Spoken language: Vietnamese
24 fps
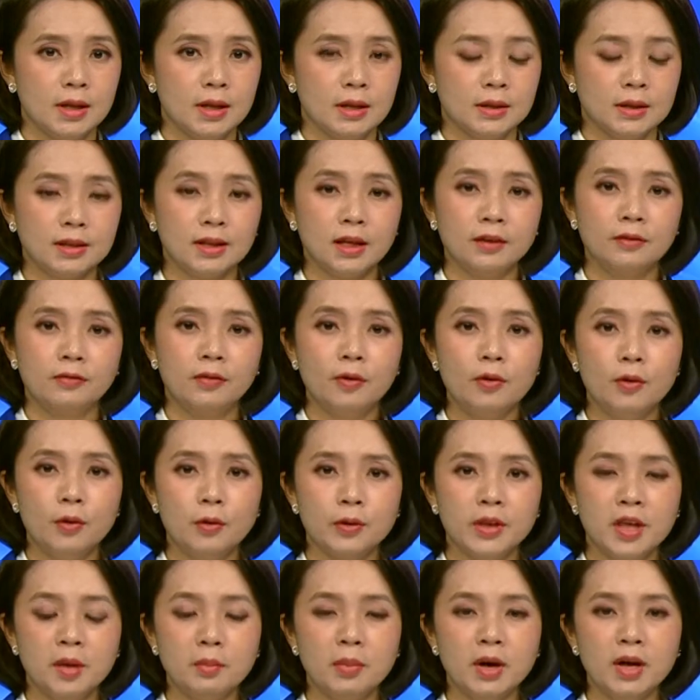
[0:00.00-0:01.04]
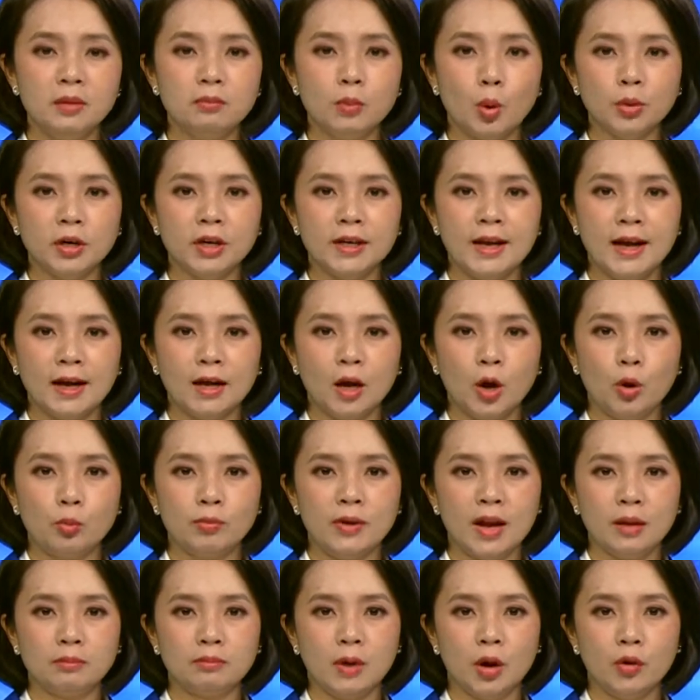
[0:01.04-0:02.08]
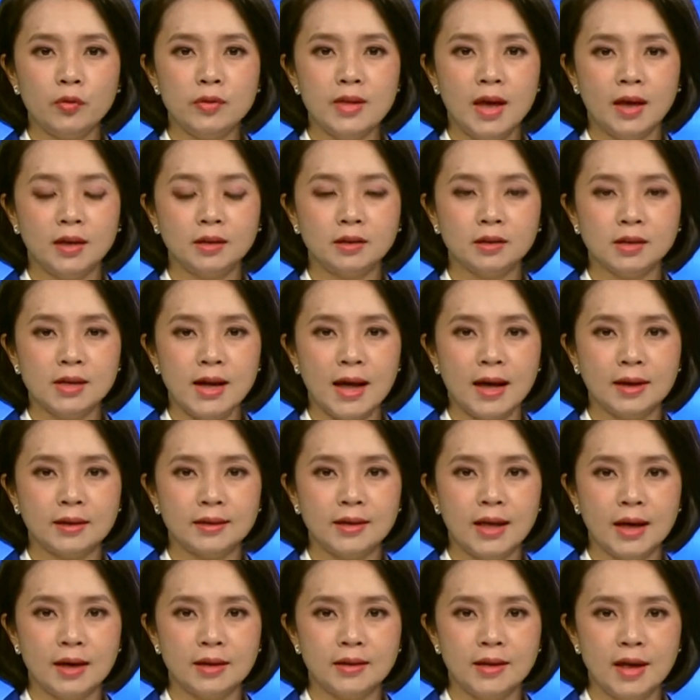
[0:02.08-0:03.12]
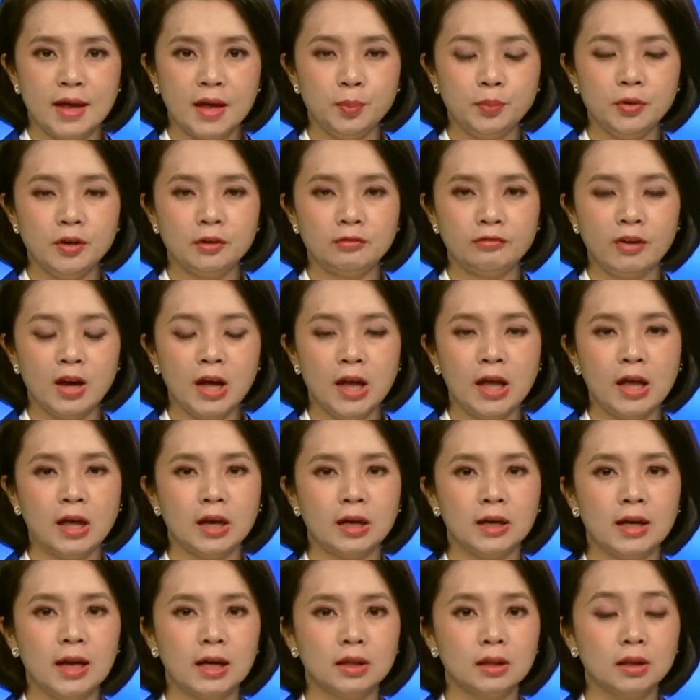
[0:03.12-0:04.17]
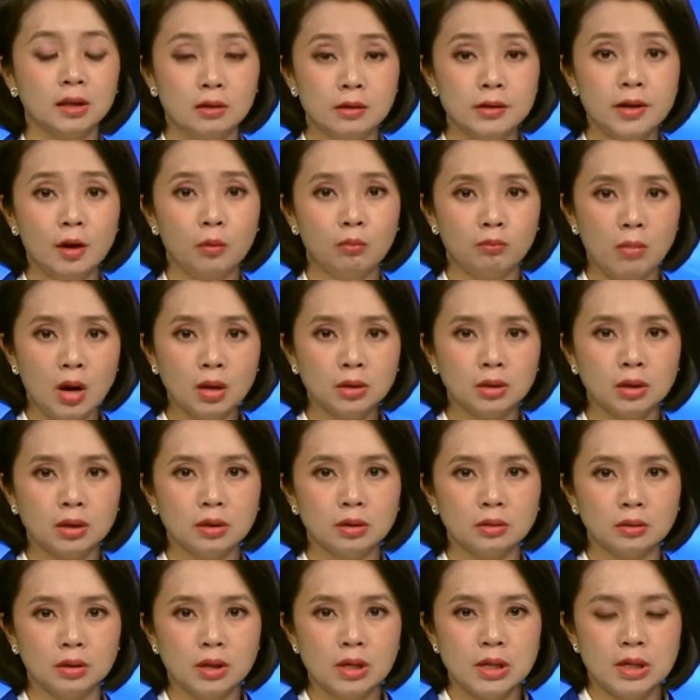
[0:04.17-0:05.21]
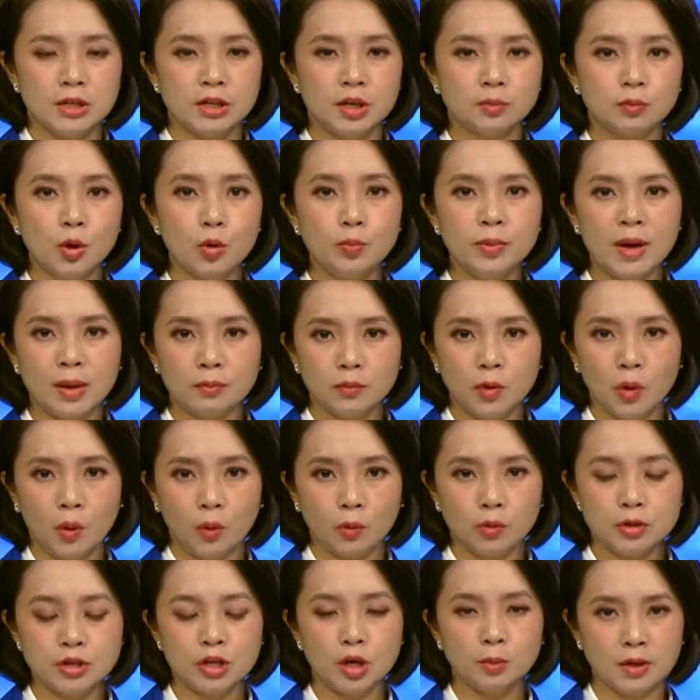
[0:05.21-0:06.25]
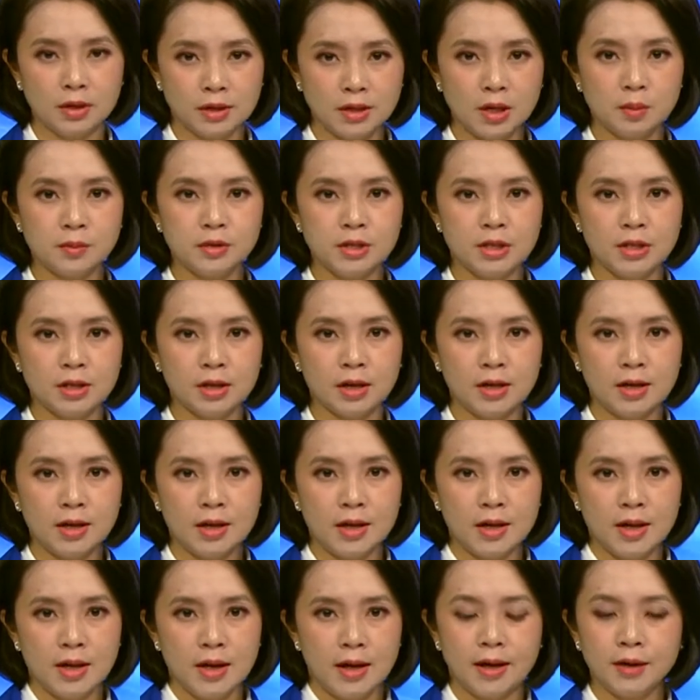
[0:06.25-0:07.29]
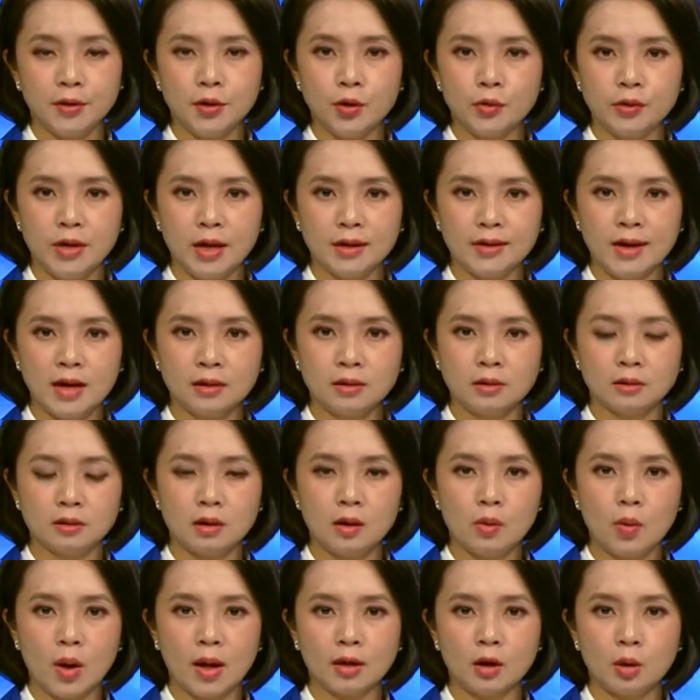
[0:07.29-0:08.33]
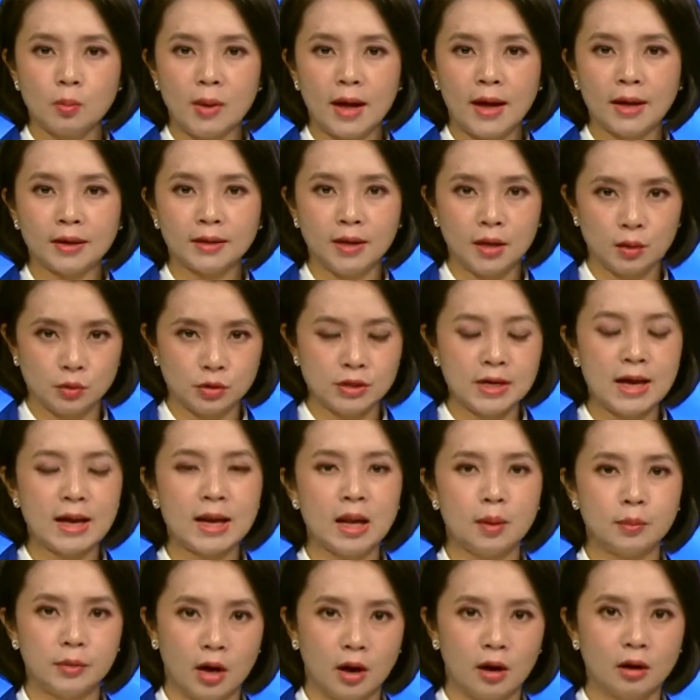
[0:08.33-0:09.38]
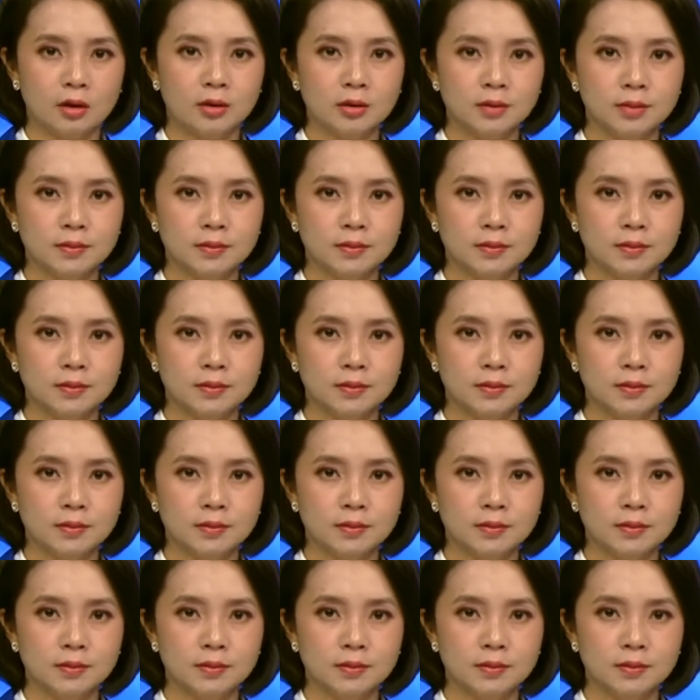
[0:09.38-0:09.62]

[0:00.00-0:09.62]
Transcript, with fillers: Tại thành phố Hồ Chí Minh, một người đàn ông làm bảo vệ cửa hàng giày dép được phát hiện là tử vong bất thường trong lúc nằm ngủ sau bữa cơm trưa. Hiện vụ việc đang được cơ quan công an điều tra làm rõ.